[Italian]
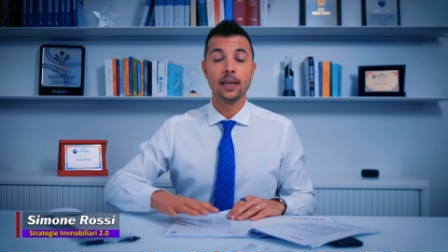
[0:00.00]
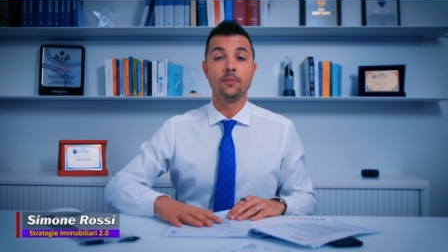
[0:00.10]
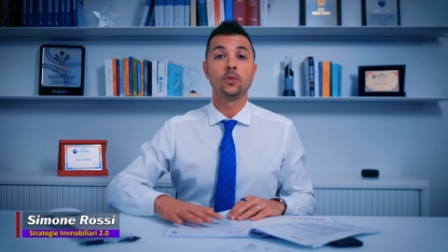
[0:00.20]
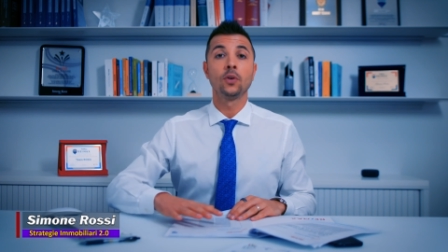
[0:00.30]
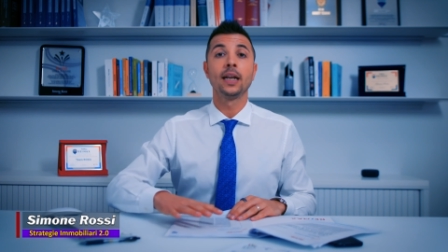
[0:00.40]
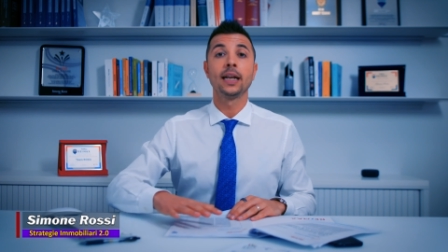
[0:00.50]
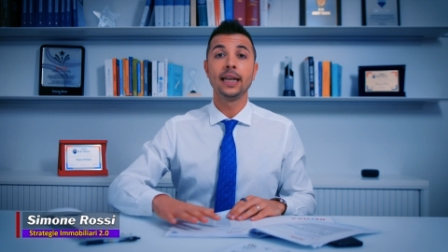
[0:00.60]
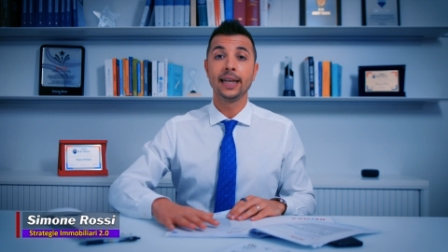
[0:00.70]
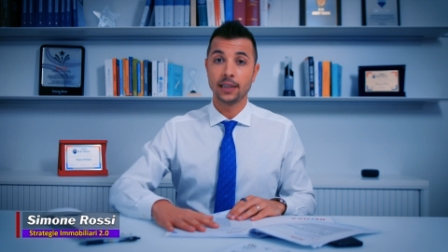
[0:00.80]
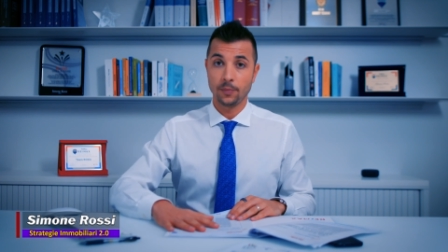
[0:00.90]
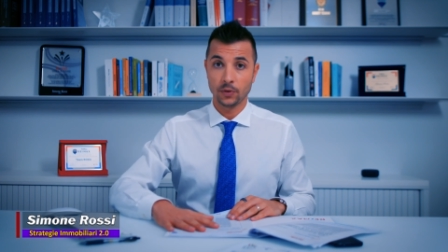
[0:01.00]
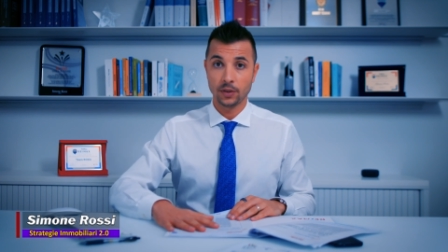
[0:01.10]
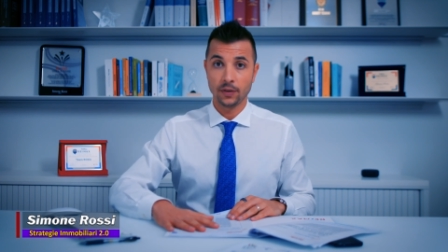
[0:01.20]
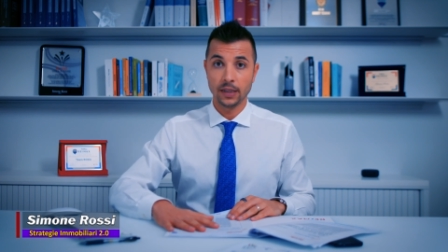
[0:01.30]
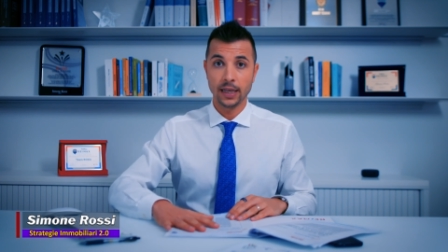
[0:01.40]
in modo che il cliente
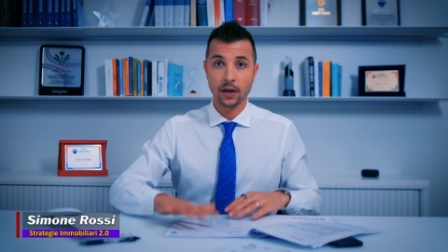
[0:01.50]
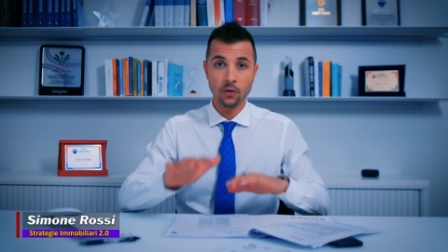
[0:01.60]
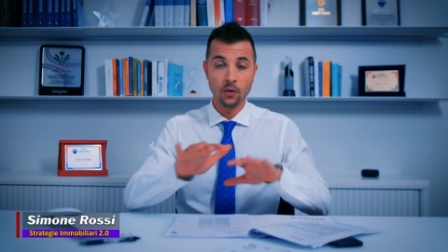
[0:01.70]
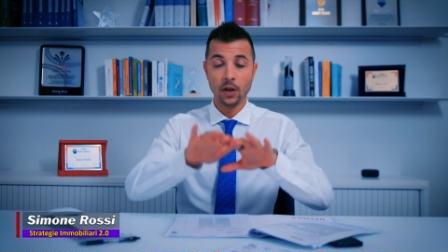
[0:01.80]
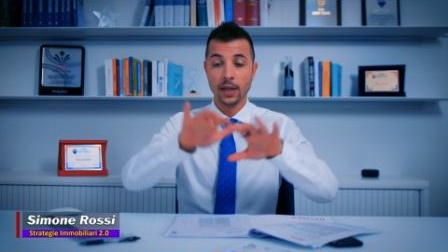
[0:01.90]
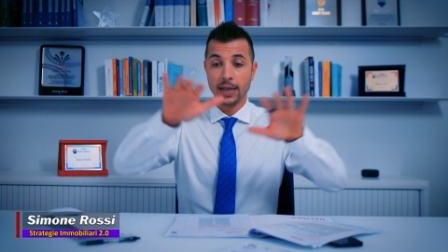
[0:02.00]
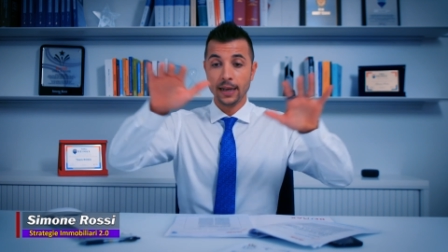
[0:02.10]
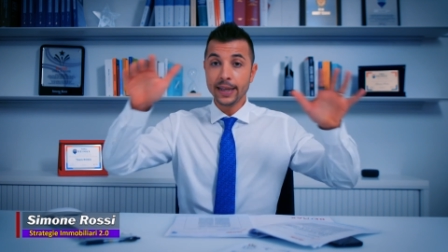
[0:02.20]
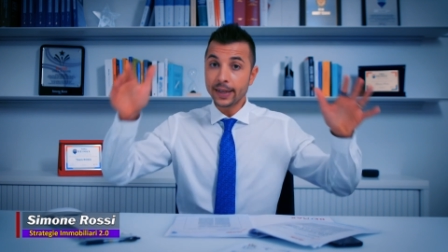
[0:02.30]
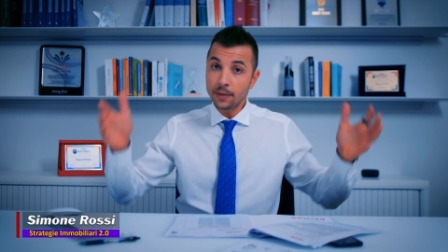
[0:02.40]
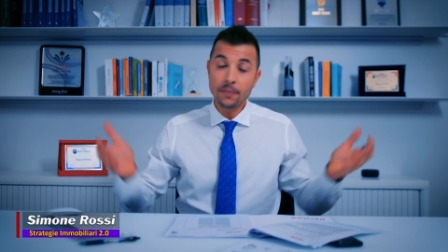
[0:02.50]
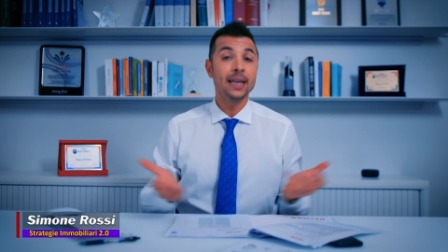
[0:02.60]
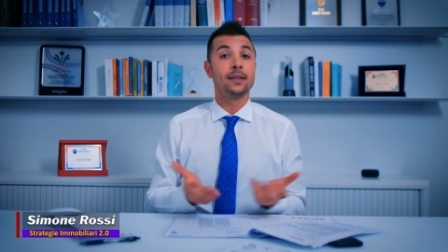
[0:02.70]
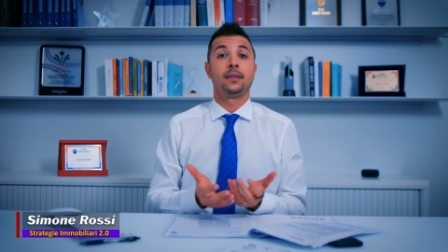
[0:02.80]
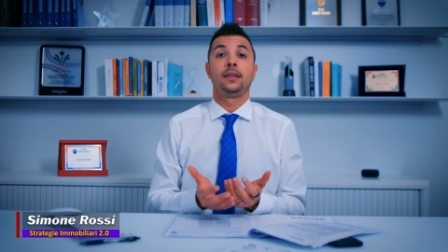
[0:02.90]
possa vederlo, le
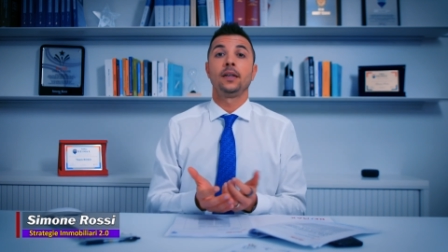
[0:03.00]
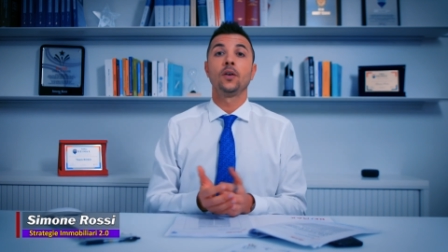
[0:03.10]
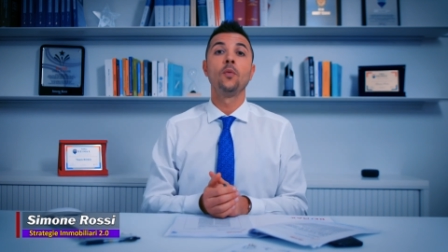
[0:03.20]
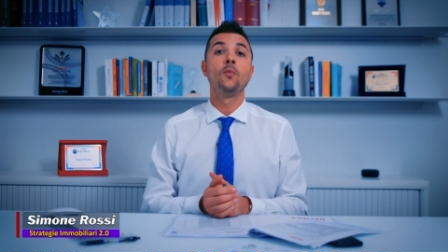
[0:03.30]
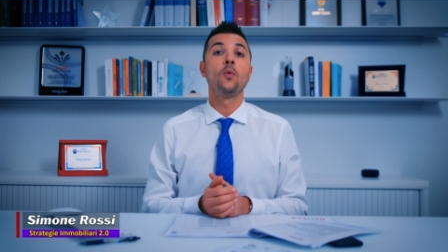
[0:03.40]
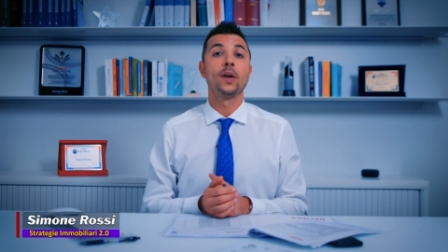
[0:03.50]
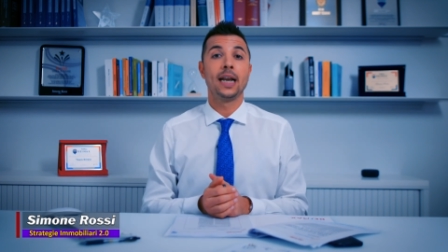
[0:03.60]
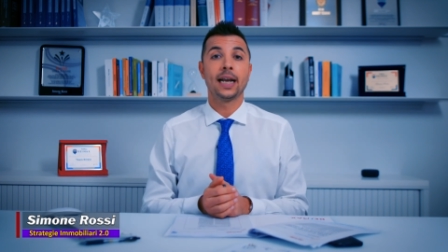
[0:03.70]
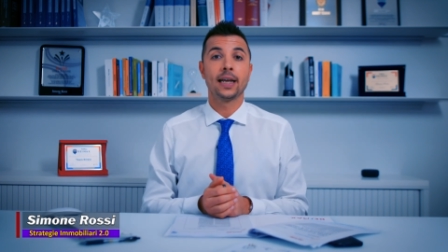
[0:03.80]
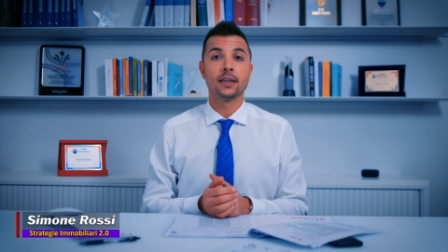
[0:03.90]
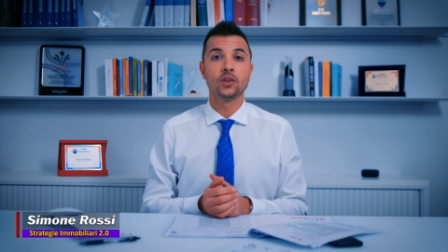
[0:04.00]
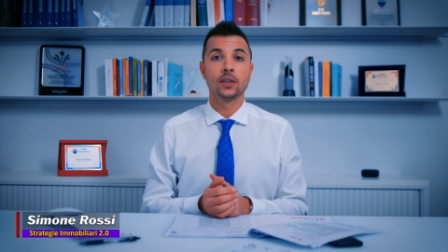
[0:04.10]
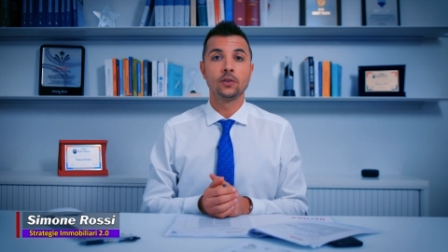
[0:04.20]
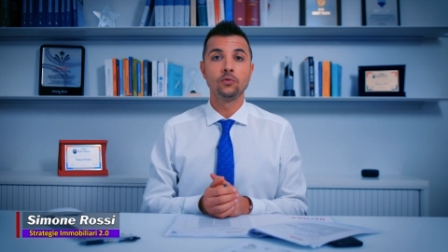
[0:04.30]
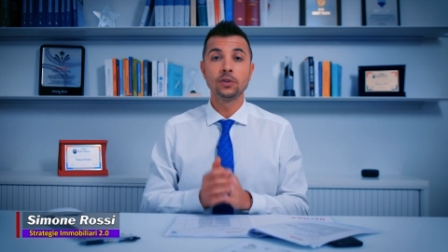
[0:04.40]
rimette comunque nella
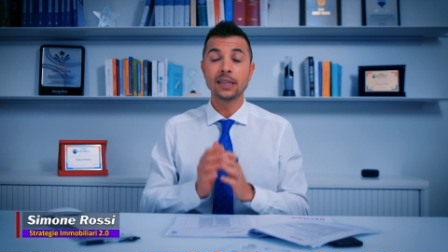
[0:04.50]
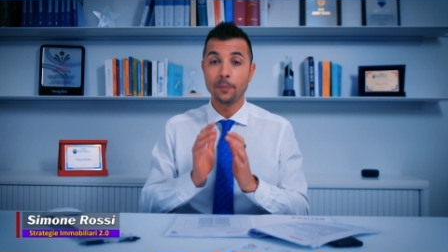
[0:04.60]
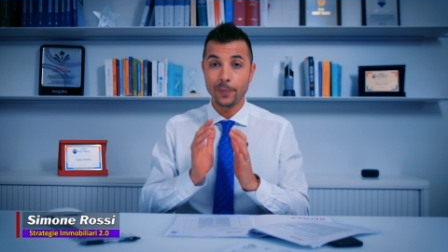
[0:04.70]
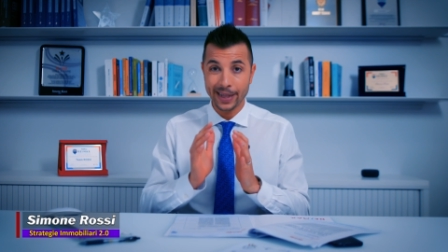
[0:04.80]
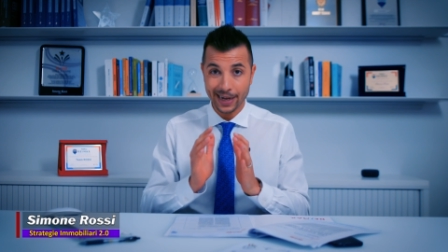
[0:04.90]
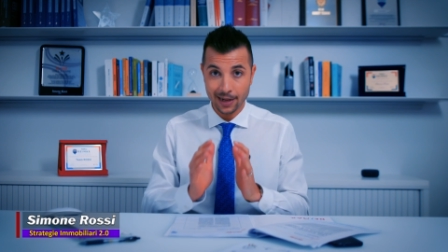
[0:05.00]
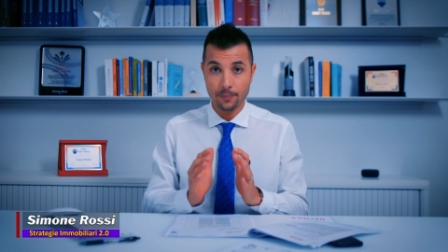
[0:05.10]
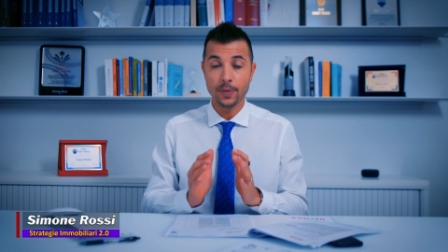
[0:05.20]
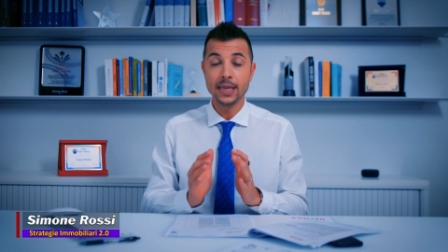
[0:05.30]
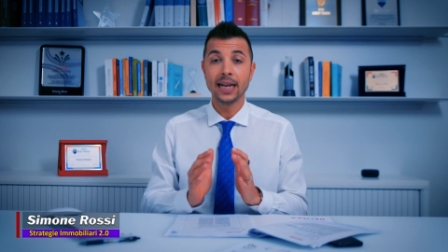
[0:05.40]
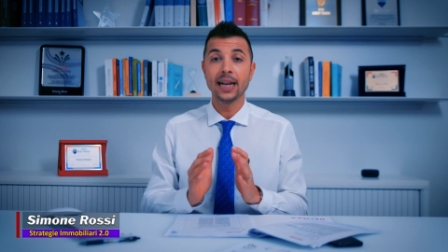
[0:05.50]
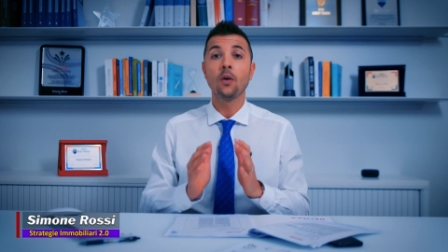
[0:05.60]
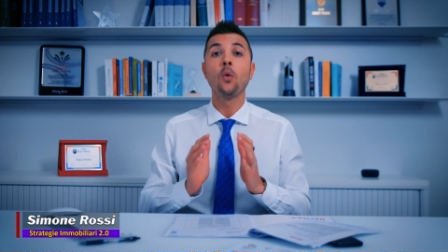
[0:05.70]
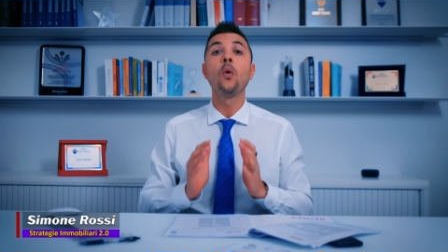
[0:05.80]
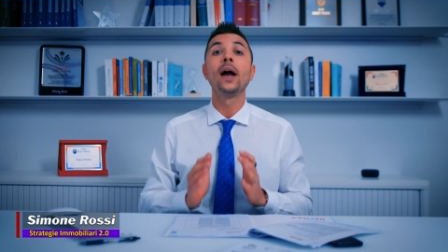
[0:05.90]
carreggiata giusta per capire
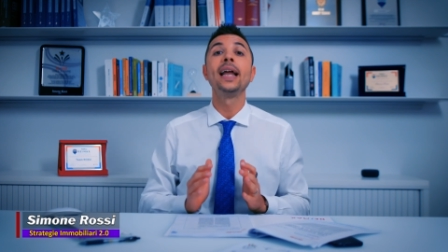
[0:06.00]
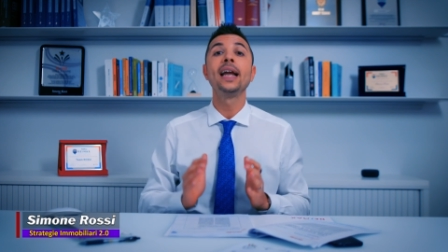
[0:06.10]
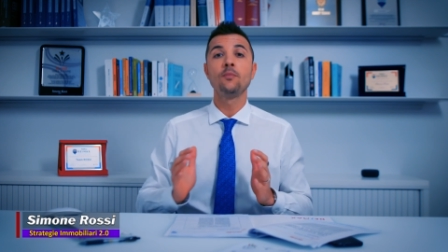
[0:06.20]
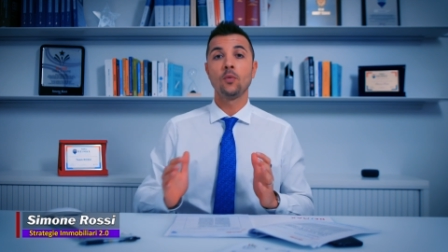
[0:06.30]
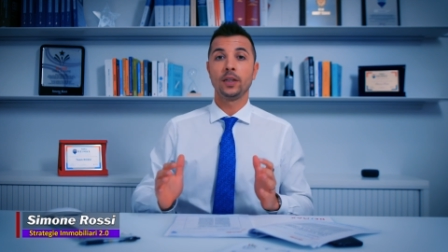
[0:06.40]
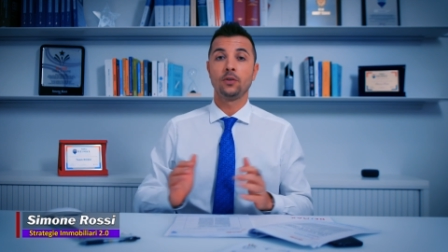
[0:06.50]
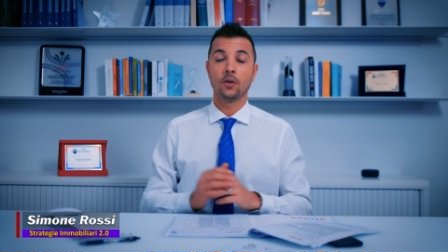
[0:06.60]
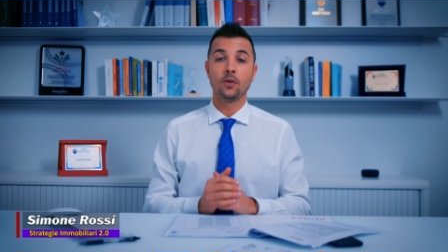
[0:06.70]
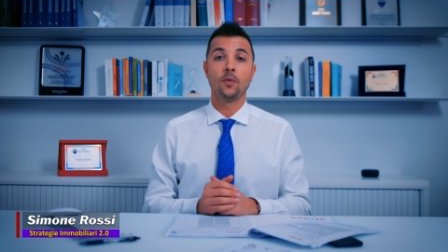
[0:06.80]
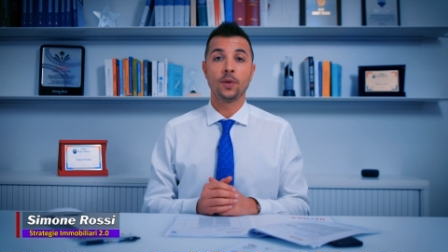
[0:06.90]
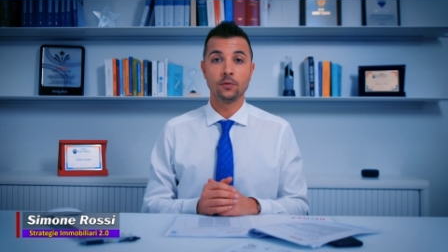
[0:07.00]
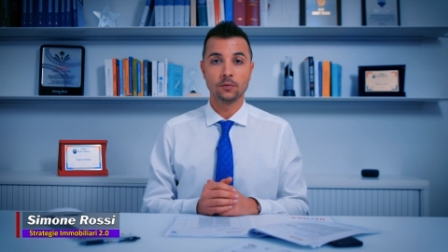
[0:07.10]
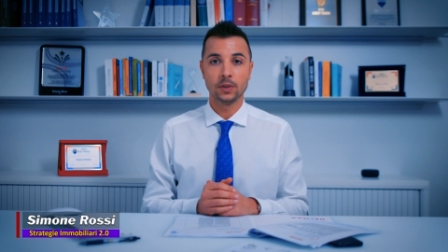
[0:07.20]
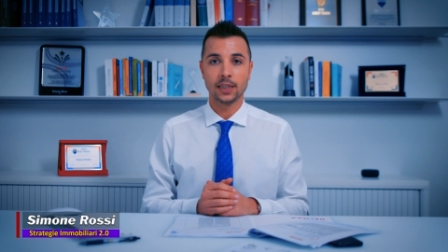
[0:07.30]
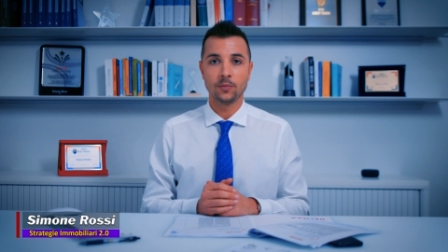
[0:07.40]
qual è il momento economico
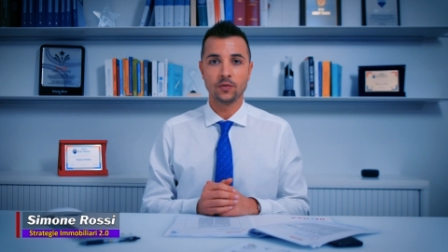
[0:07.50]
in cui stiamo